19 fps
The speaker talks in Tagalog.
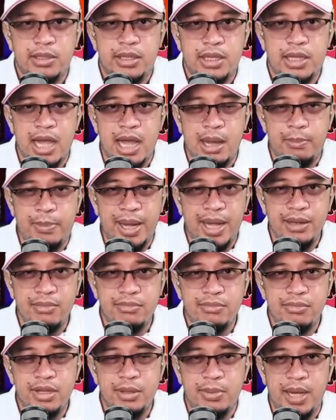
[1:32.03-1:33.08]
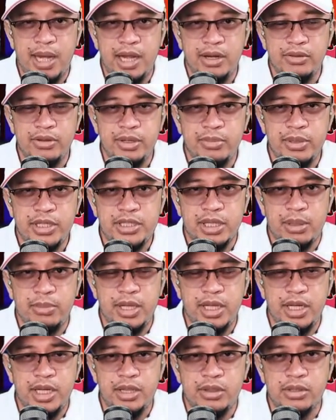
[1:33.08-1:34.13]
laban, 'di ba? Ano ibig
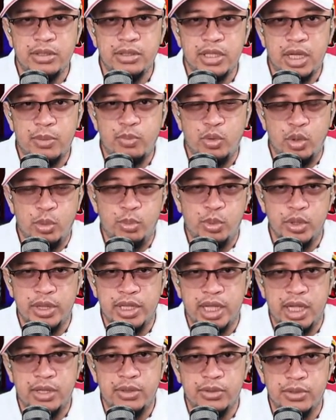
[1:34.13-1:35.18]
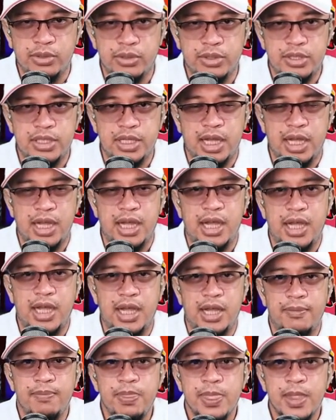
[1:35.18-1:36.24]
sabihin nito? Nagpupunta doon sa
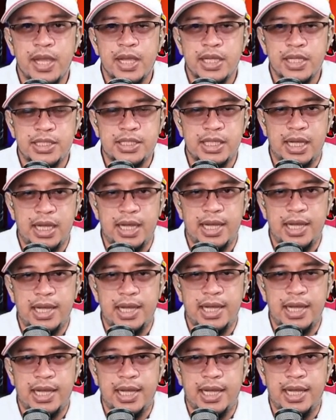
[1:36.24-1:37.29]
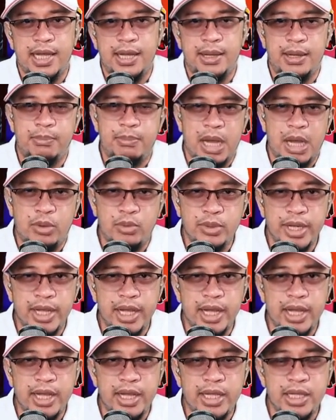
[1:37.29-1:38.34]
sa
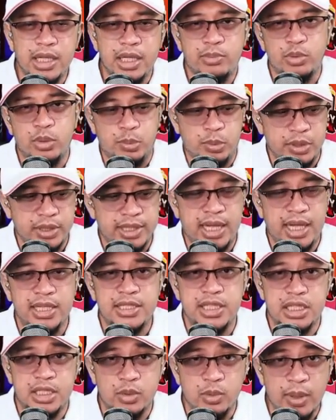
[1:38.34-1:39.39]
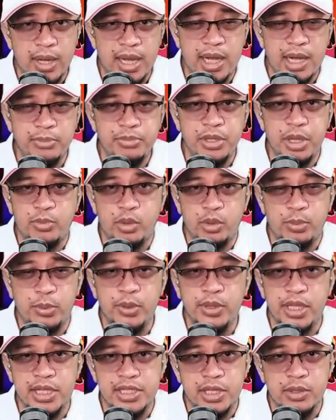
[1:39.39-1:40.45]
bakunahan, nagpupunta sa swab,
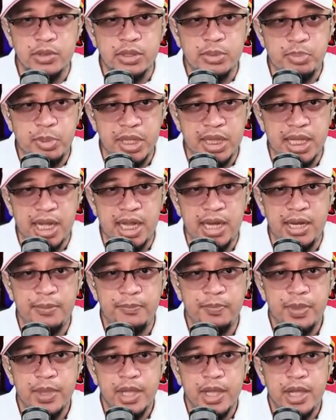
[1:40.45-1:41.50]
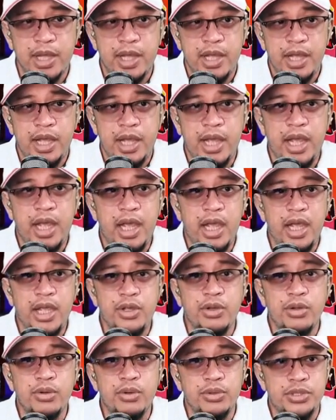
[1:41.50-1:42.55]
nagpupunta sa ospital. Eh,
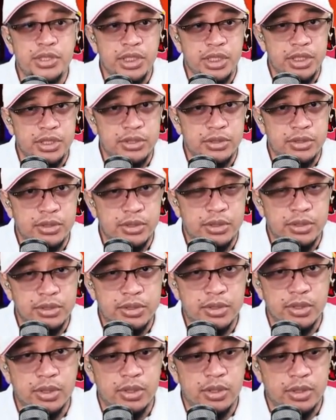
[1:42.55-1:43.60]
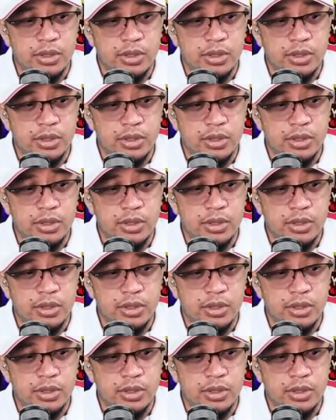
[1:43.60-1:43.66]
yun know, si Isko. So,